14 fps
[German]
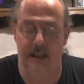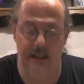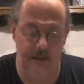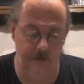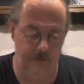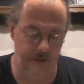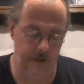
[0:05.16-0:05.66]

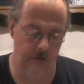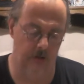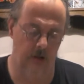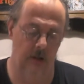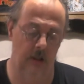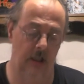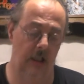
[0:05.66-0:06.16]
trinken
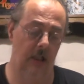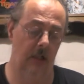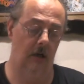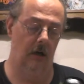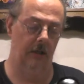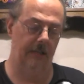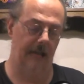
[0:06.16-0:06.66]
Video.
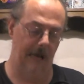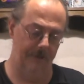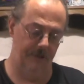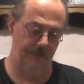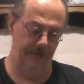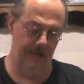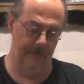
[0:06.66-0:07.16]
Heute habe
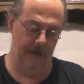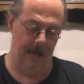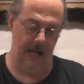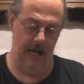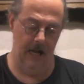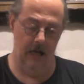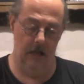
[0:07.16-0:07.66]
ich wieder
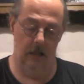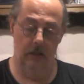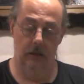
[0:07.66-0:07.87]
mal